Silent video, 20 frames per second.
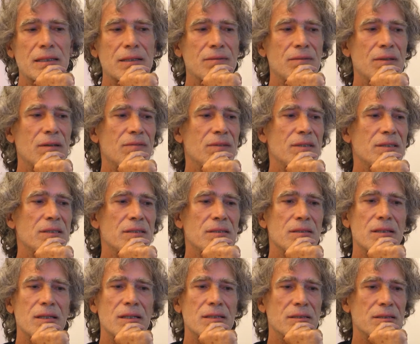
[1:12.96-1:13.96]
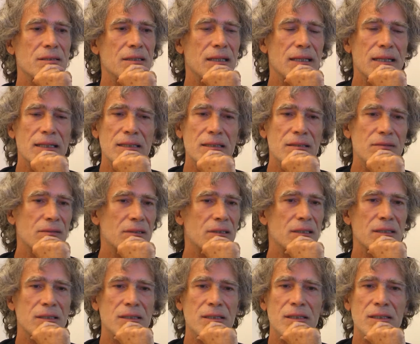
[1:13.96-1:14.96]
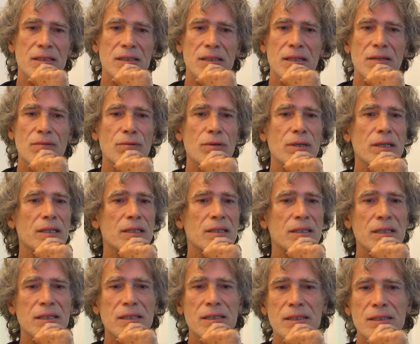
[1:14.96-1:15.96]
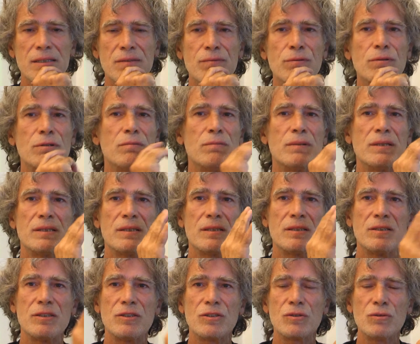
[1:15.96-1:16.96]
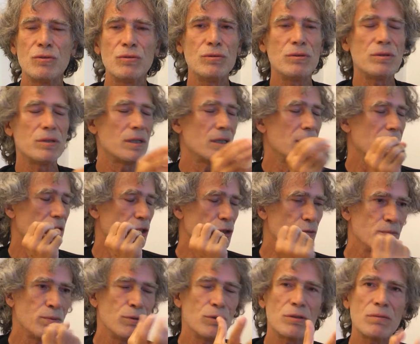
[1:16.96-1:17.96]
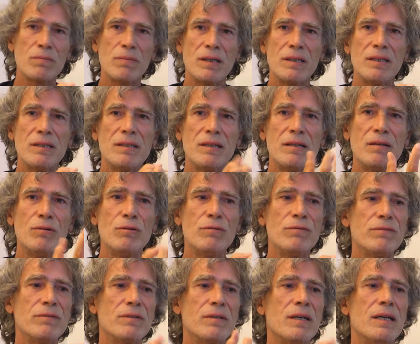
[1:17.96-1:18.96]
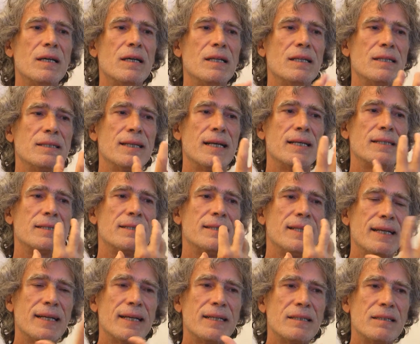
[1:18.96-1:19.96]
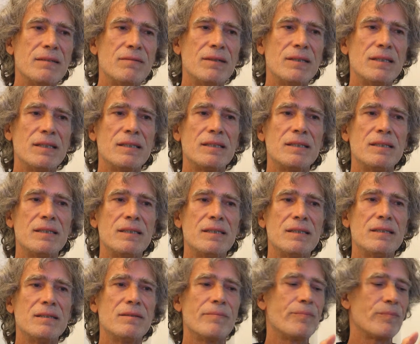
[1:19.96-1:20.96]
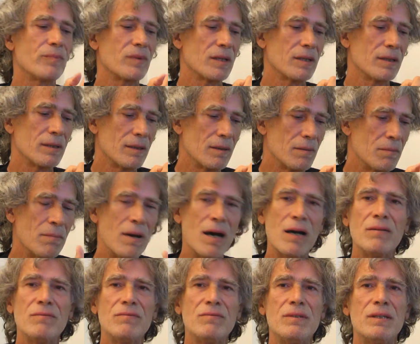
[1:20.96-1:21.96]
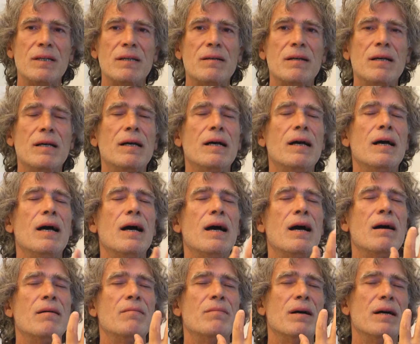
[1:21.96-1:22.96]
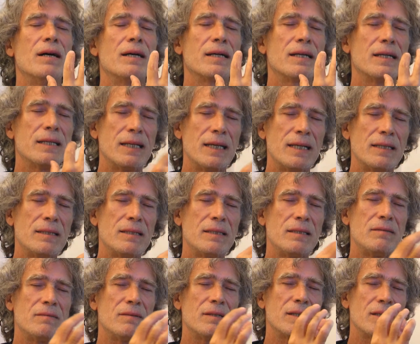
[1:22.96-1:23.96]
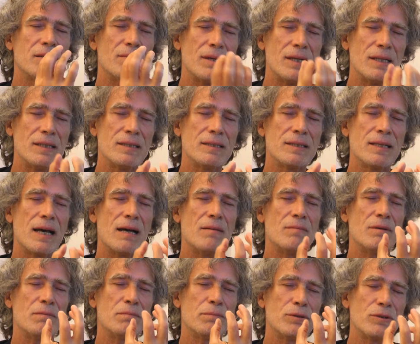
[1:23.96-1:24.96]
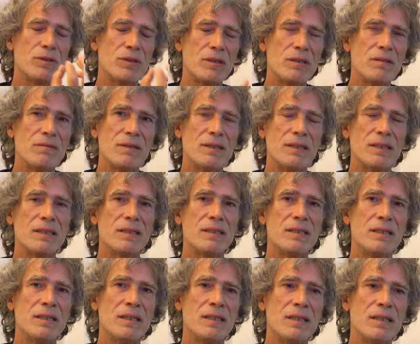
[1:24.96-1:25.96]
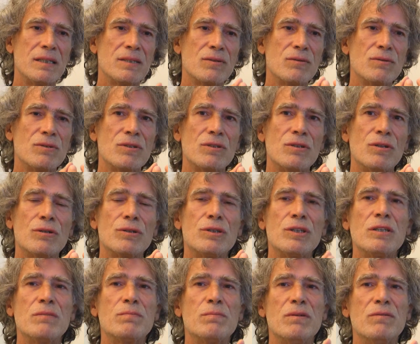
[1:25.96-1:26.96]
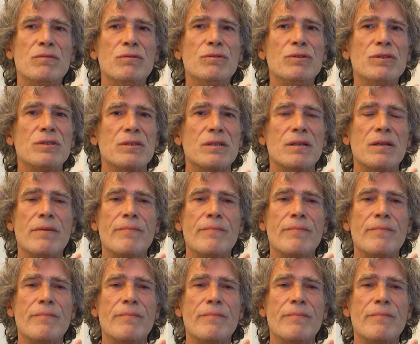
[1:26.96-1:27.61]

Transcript: Wir wissen, dass negative Energien, da wo ein Krieg ist, fühlt man sich nicht gut, das spürt man in der Luft. Das heißt, negative Energien machen wir, aber kreative, gemeinsame, positive Energien ist uns noch nicht bewusst,